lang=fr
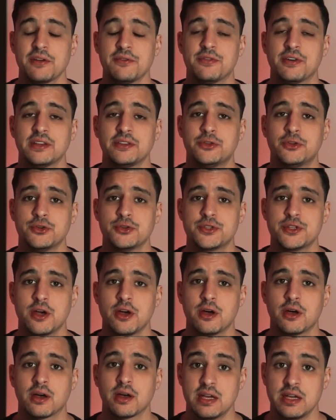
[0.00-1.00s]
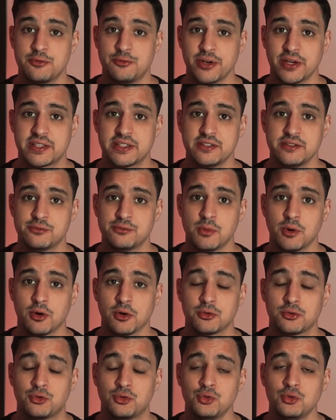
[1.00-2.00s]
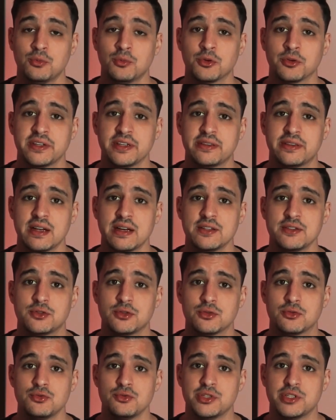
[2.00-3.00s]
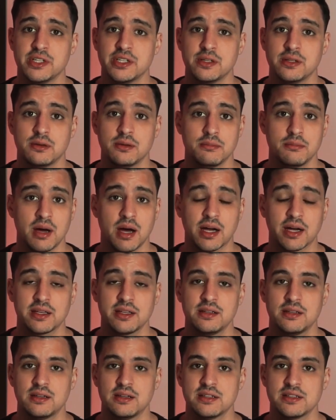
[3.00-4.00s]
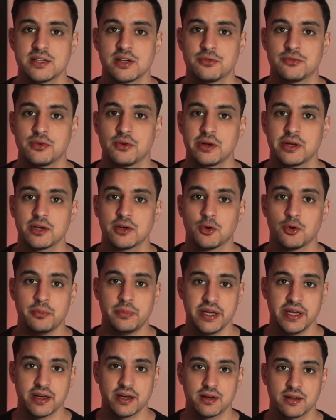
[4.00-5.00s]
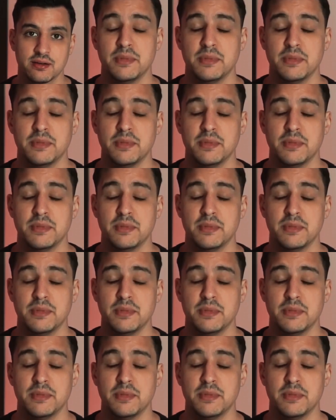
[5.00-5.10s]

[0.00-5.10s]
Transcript: 22 heures, effectivement, tout le monde est allé se coucher, Marie, les enfants et Robert.